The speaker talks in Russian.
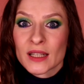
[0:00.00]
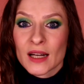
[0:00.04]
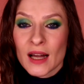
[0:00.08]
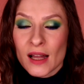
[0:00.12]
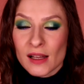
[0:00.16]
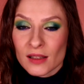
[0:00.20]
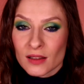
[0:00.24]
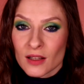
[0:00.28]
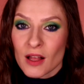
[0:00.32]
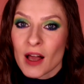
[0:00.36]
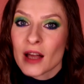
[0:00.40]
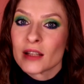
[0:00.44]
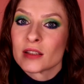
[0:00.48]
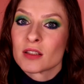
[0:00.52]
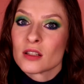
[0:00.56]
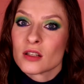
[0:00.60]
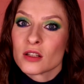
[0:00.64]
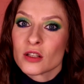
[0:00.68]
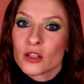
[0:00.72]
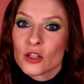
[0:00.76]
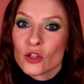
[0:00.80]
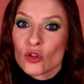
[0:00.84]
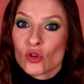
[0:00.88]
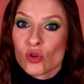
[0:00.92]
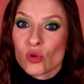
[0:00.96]

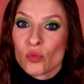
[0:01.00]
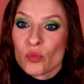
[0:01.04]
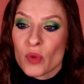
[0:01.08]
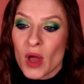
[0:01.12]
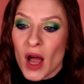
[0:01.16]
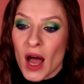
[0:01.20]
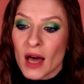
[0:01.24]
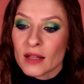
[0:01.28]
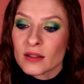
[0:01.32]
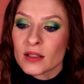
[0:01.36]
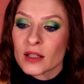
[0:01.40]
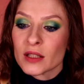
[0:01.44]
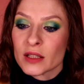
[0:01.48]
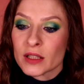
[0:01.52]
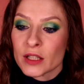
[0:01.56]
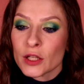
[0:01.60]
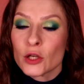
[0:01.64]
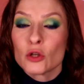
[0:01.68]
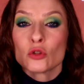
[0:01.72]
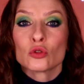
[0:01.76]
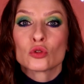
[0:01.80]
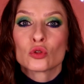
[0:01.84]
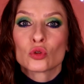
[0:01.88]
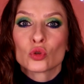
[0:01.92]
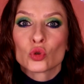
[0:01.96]
хайлайтеры и румяна,
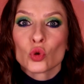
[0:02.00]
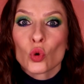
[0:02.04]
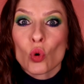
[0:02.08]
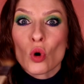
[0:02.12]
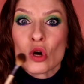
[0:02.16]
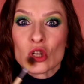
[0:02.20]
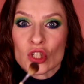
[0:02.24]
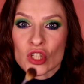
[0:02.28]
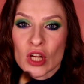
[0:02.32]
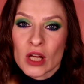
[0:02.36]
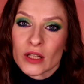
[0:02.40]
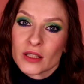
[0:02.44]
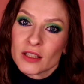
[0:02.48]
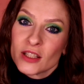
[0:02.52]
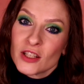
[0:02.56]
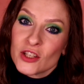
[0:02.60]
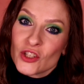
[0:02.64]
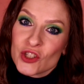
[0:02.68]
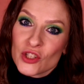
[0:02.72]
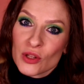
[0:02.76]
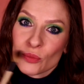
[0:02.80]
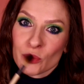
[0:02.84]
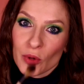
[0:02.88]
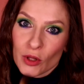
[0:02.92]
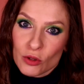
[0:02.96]
ею тоже
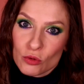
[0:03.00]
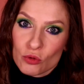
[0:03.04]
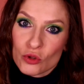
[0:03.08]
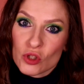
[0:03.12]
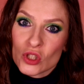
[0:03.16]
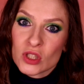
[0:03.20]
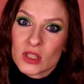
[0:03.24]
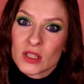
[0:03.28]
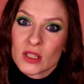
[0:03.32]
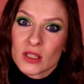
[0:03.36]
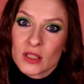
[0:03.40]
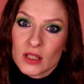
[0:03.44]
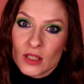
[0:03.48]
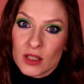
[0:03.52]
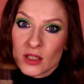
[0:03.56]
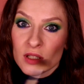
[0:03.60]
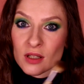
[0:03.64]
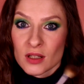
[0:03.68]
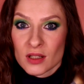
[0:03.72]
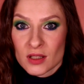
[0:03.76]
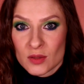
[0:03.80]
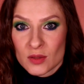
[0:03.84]
отлично получится их